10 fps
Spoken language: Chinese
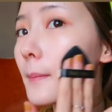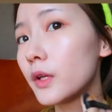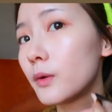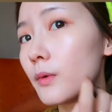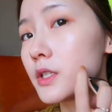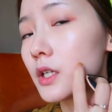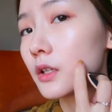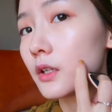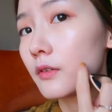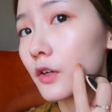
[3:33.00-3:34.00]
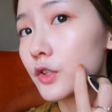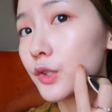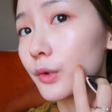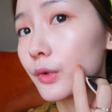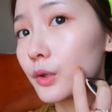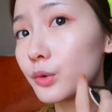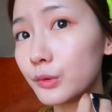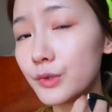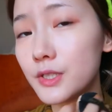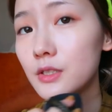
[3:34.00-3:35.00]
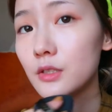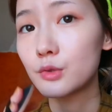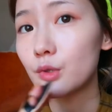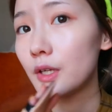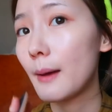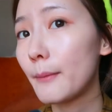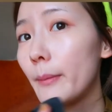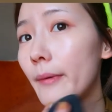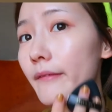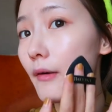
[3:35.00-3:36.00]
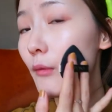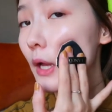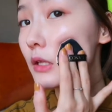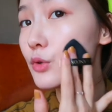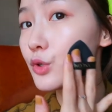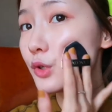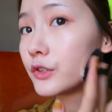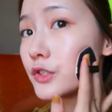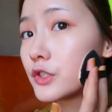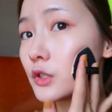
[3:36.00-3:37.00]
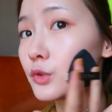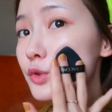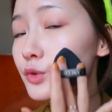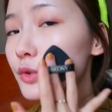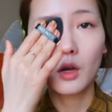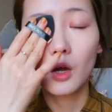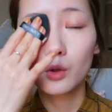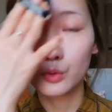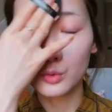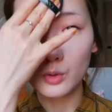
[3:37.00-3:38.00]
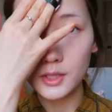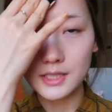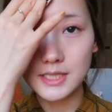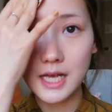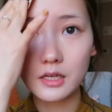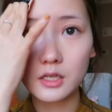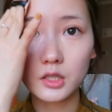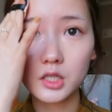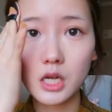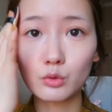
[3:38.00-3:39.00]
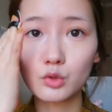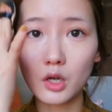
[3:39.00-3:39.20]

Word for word: 因为这个地方是有一个凸起的，所以它没有办法完全遮住。如果你在上